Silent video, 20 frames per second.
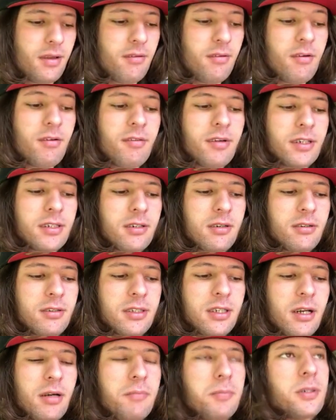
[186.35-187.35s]
Vamos ver se
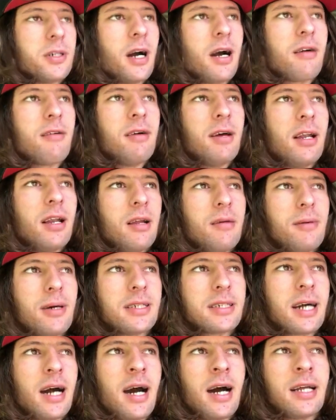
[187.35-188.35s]
consigo puxar com ele ali
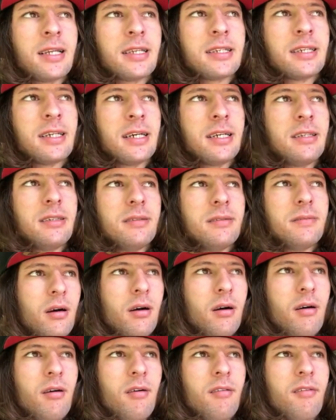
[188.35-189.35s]
mascarrado esse ano.
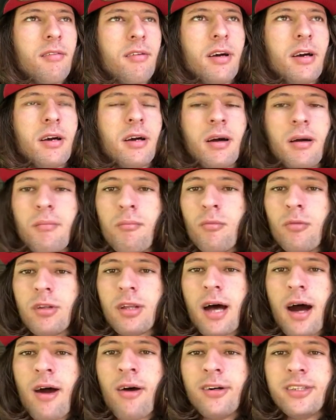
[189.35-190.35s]
Vamos ver,
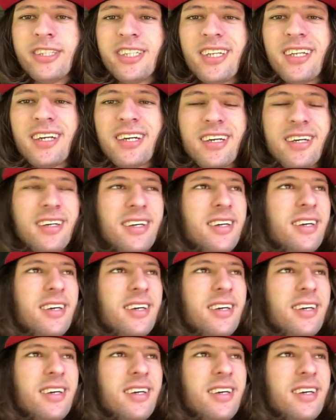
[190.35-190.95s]
mudar a rotina.